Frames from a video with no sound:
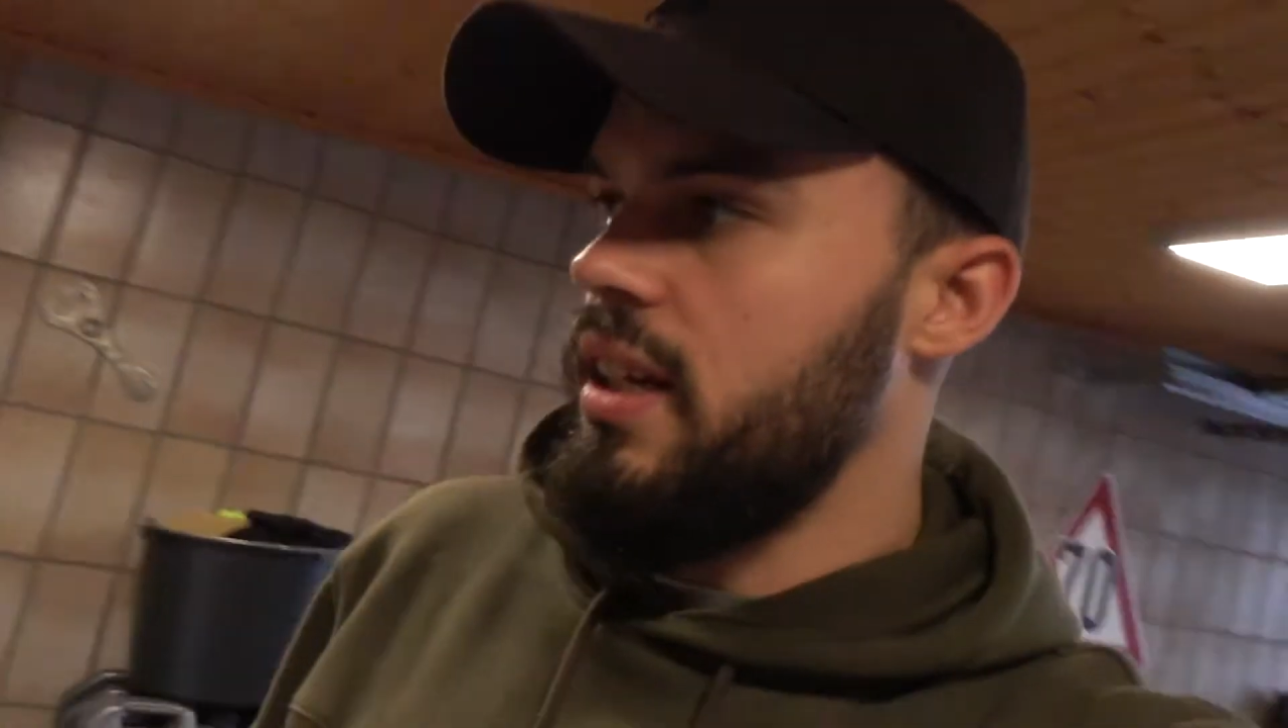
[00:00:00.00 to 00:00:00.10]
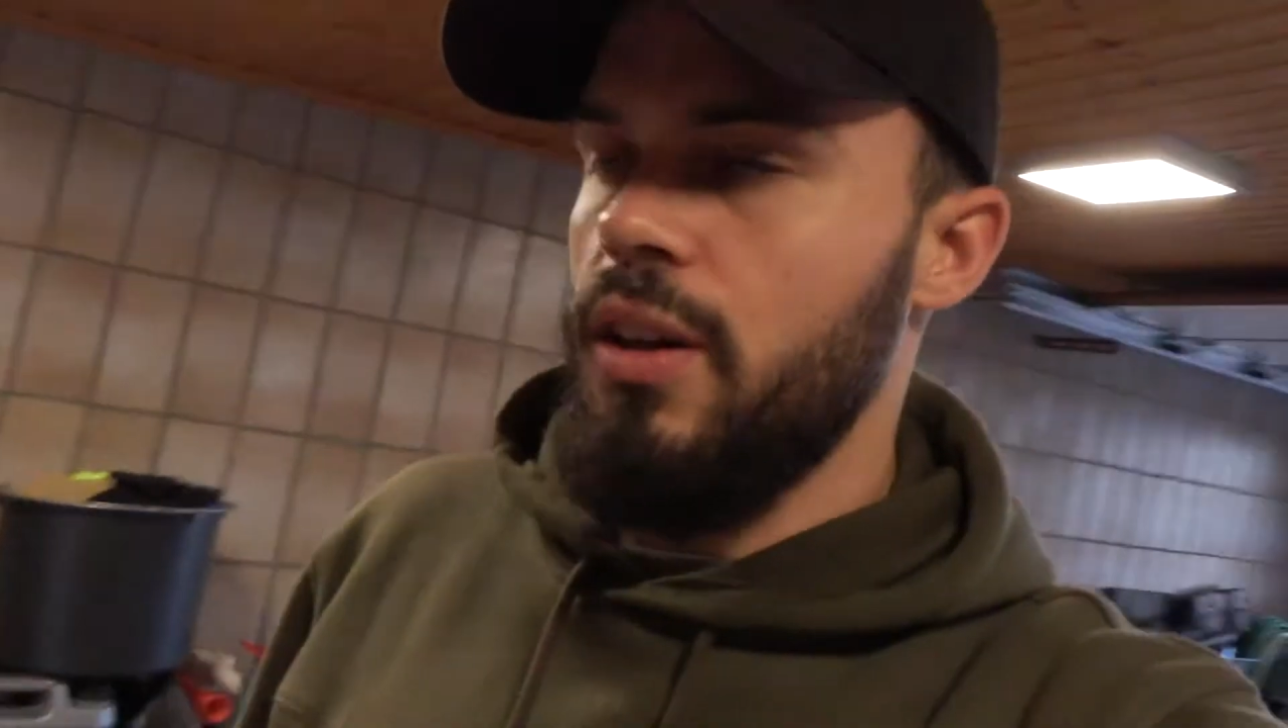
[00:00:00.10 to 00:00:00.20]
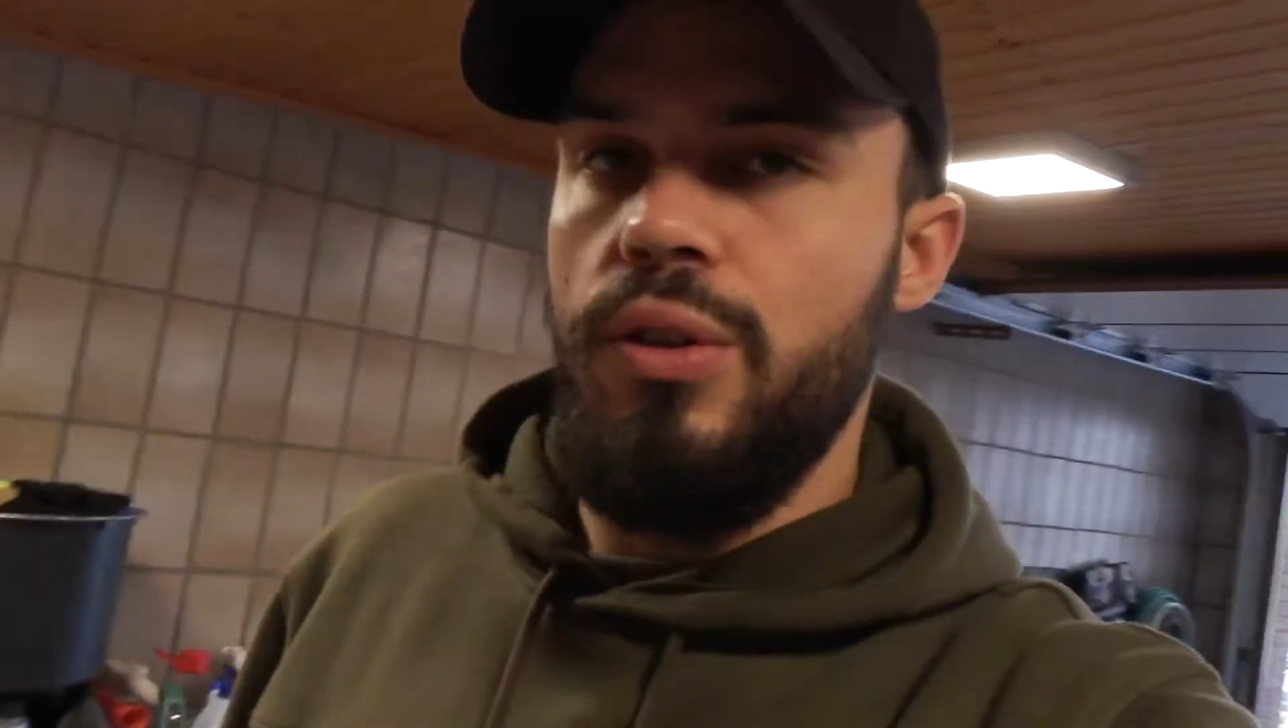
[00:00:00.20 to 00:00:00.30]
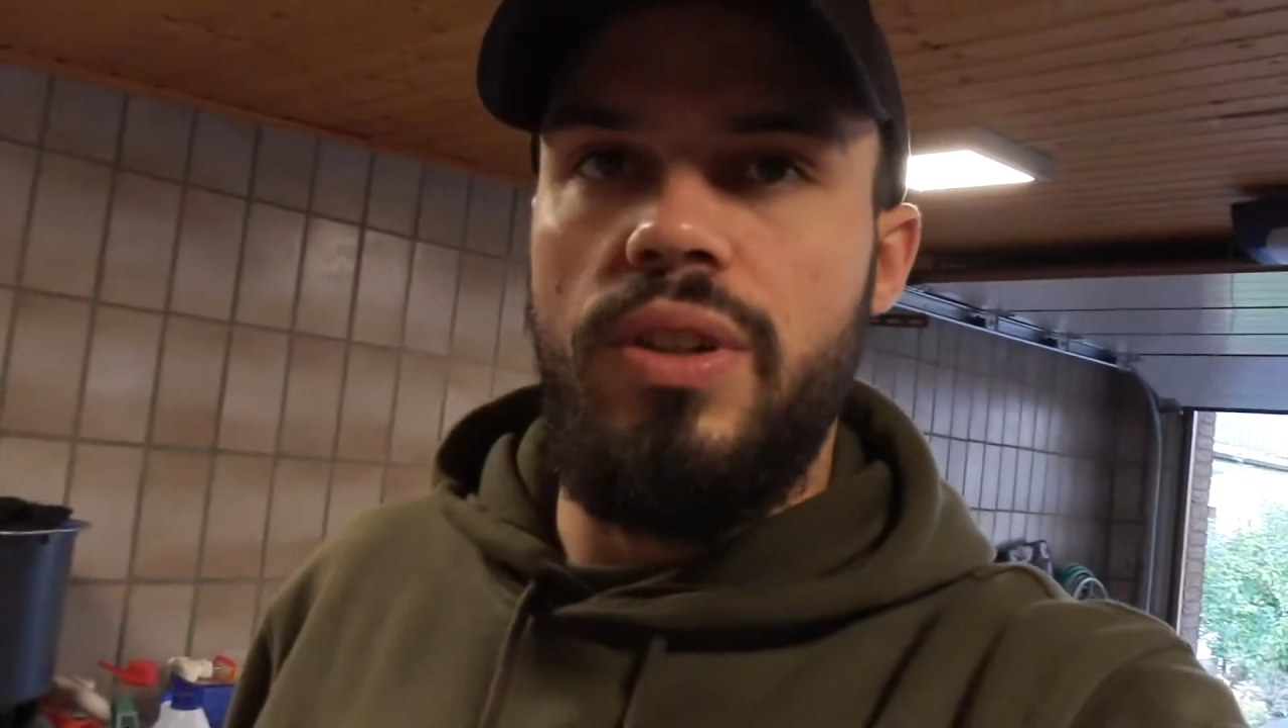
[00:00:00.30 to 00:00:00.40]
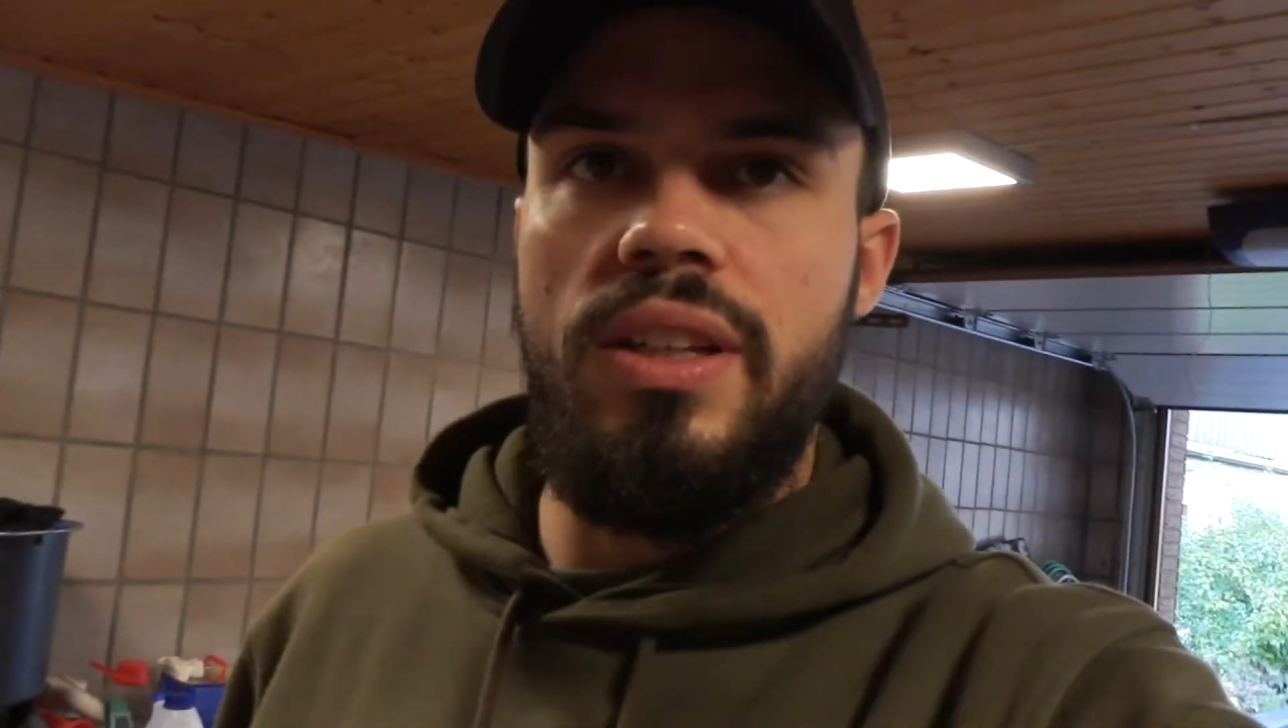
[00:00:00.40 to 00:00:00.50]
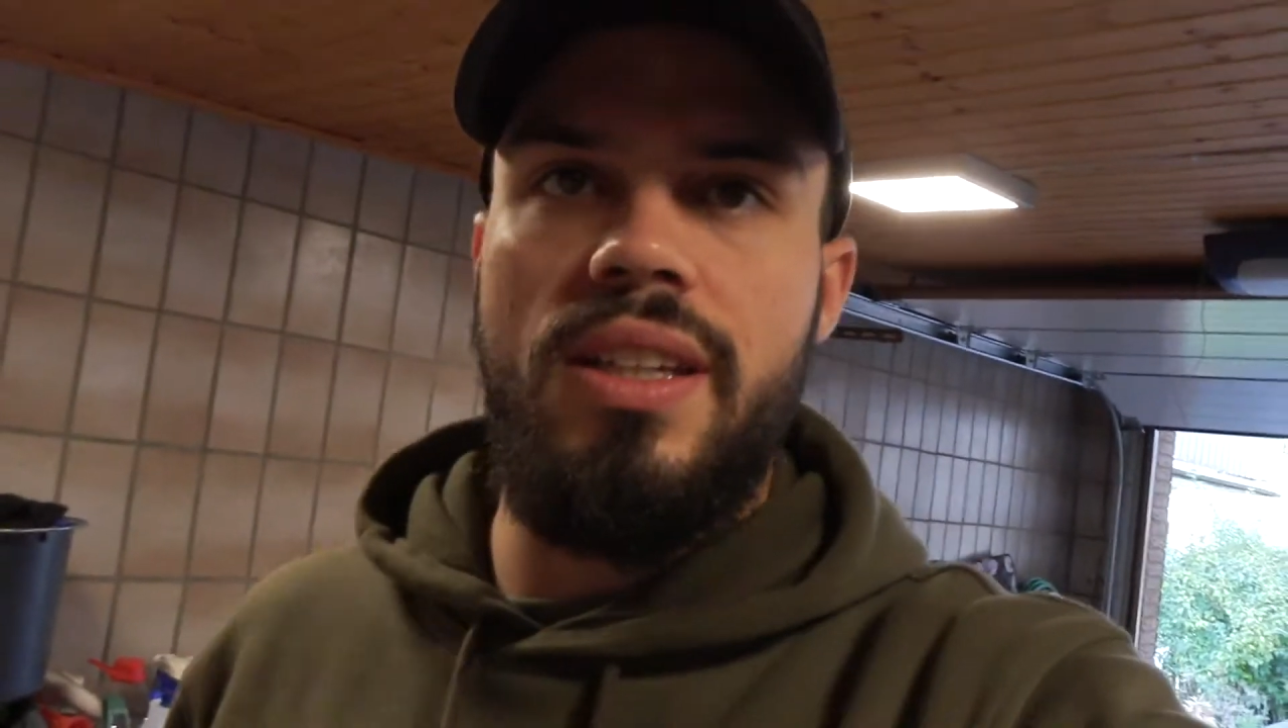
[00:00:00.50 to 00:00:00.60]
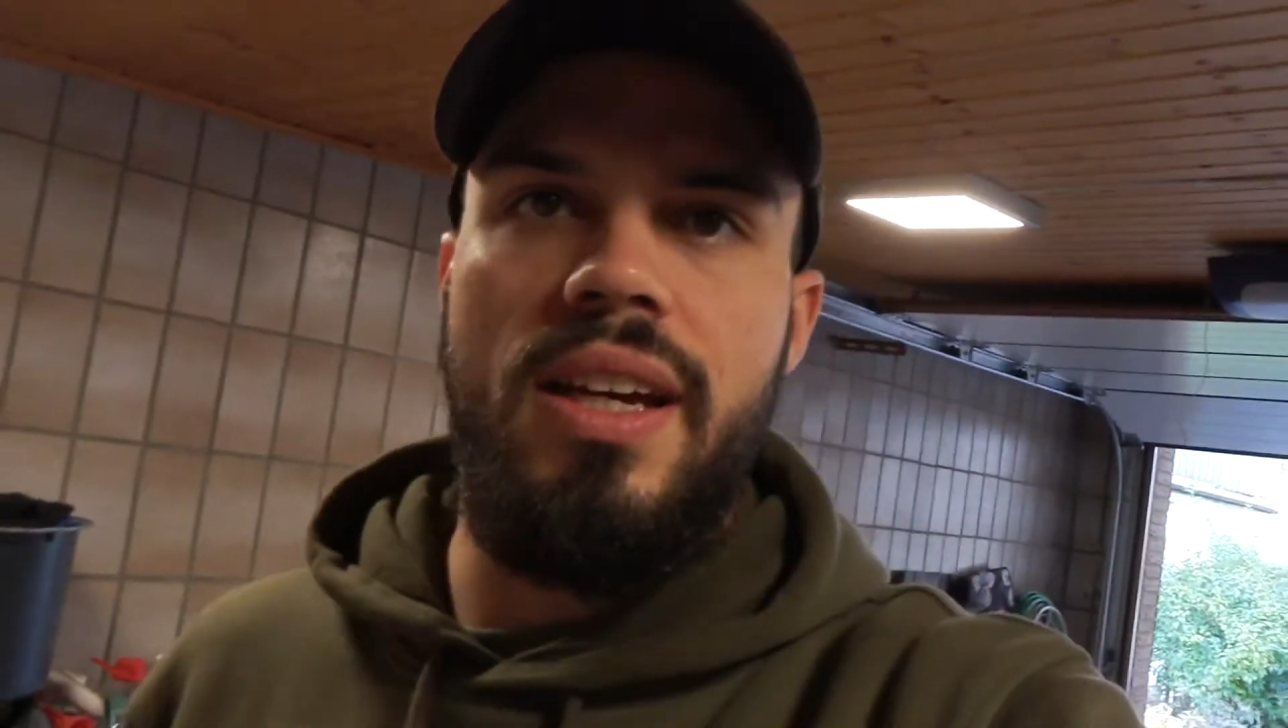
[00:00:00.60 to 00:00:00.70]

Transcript: draufgelegt.